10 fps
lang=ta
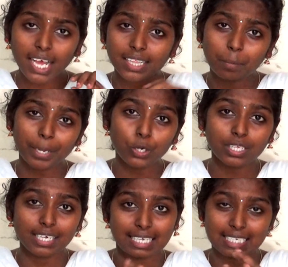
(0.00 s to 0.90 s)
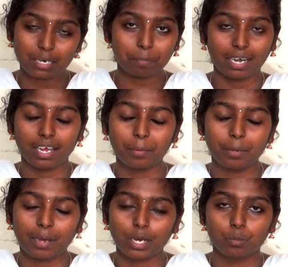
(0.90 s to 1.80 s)
அந்த பெண்ணும் அதை கன்சிடர் பண்ணலாம்
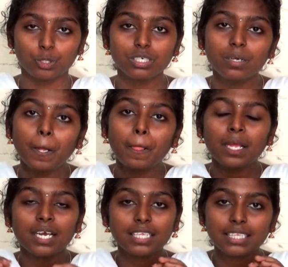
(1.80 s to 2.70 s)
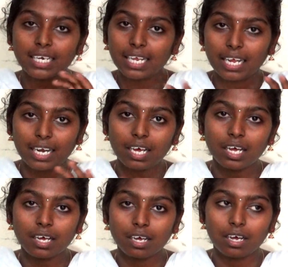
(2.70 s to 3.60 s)
அப்படின்னு பார்க்கும்போது இந்த நிலையில்
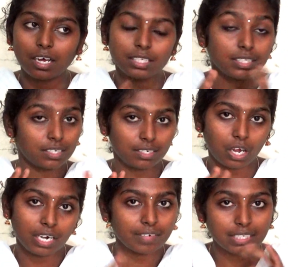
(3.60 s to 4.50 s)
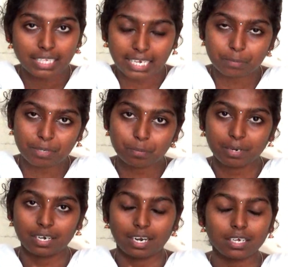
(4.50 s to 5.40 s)
அந்த ஆண் வந்து அதை எக்ஸ்ப்ரெஸ்
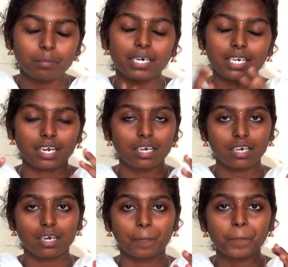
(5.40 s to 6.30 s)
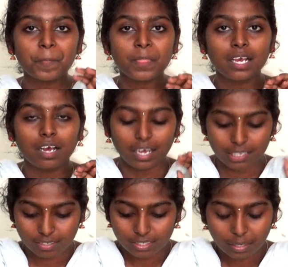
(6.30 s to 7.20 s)
பண்ணுறாங்க பட் ஆனால்
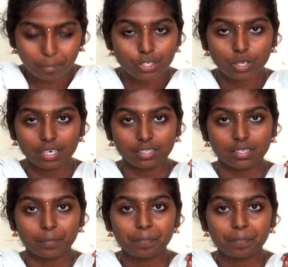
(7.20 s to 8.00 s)
அதை வந்து எப்படி சொல்கிறது